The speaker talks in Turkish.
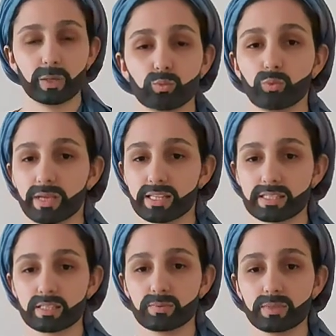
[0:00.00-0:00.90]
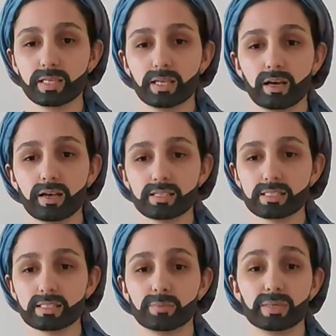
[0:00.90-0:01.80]
Bu benzetme
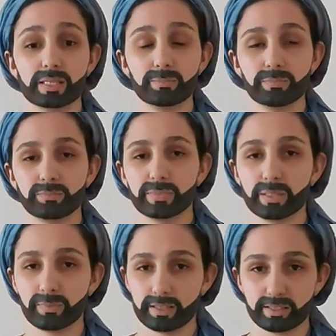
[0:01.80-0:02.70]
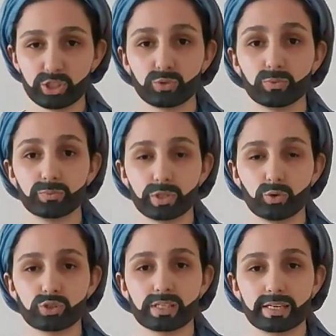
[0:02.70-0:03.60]
aslında benim bilim anlayışımın bir
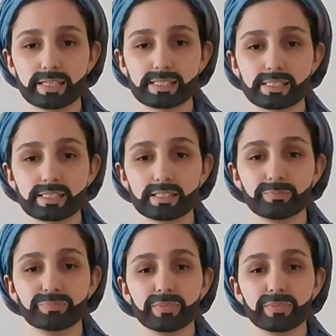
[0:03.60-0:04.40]
göstergesidir.